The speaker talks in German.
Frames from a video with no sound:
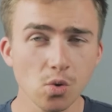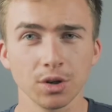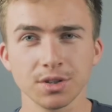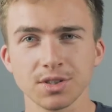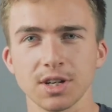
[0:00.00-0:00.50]

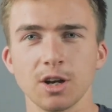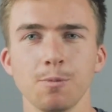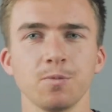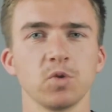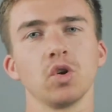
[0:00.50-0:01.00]
Und
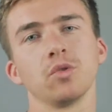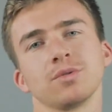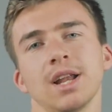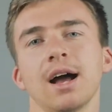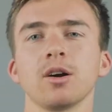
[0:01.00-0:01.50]
ähm, so ein
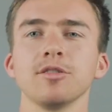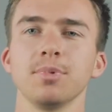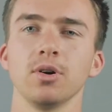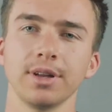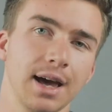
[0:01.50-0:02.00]

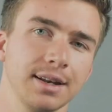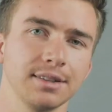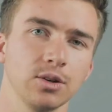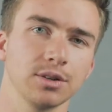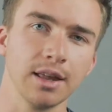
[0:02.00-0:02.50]
Schlagaufbau, ja, der
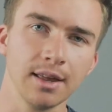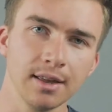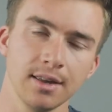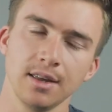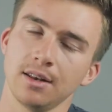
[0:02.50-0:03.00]
dauert
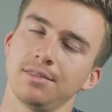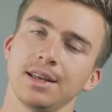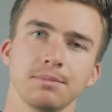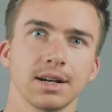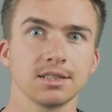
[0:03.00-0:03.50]

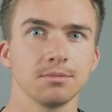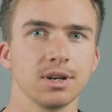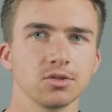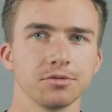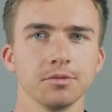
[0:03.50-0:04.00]
vielleicht
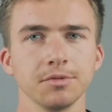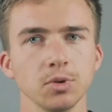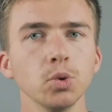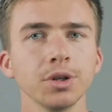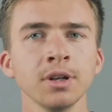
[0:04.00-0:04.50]
maximal so fünf
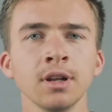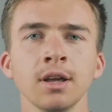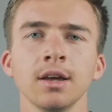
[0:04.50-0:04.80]
Minuten.